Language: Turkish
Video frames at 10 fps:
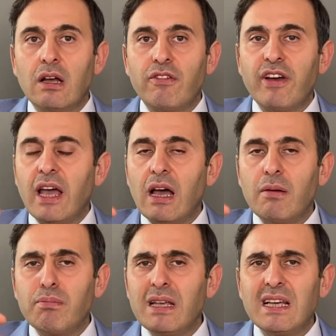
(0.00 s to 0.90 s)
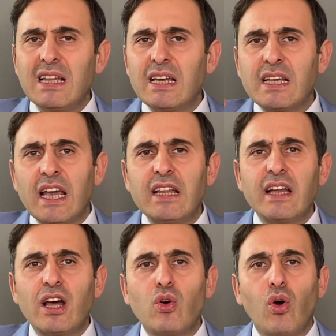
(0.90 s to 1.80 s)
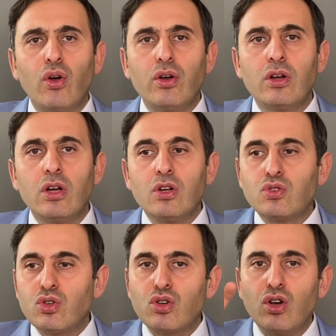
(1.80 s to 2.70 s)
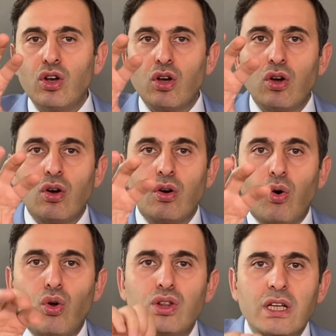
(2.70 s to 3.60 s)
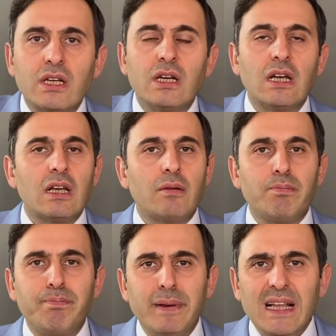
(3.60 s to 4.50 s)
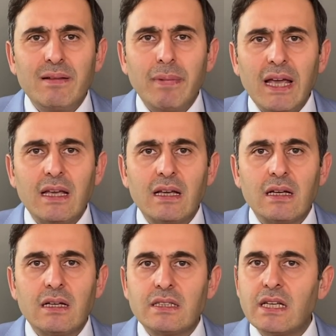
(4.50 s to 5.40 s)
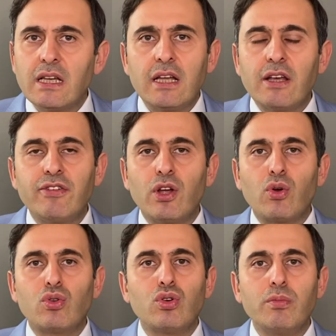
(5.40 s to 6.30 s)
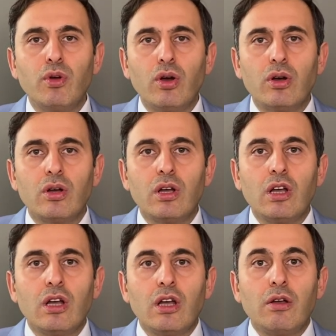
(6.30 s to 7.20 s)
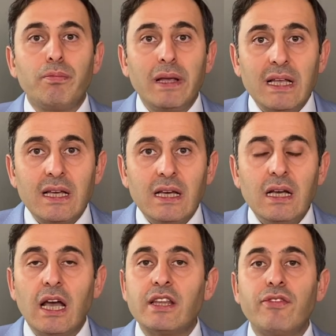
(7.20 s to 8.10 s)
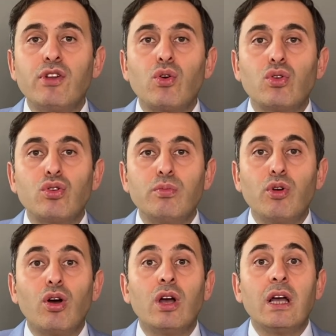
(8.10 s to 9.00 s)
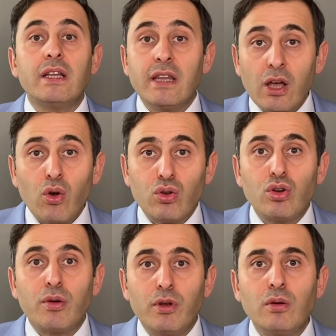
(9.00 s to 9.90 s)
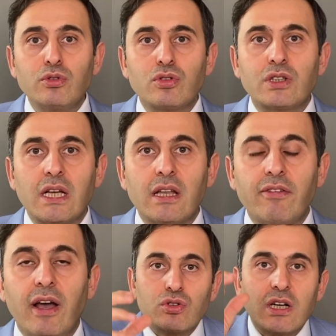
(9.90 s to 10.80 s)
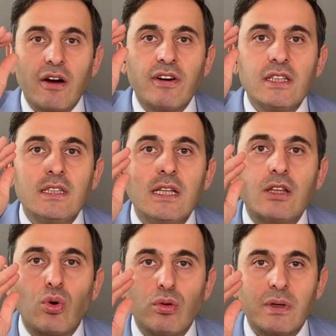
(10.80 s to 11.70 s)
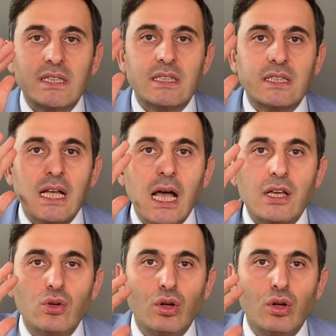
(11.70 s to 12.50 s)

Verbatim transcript: veya bilgileri kenara koy. Çünkü onları bilmek seni hedefine götürmüyor. Bilgi hedefine götürmüyor. Ne götürüyor biliyor musunuz hedefe? Kafanın net olması, sakin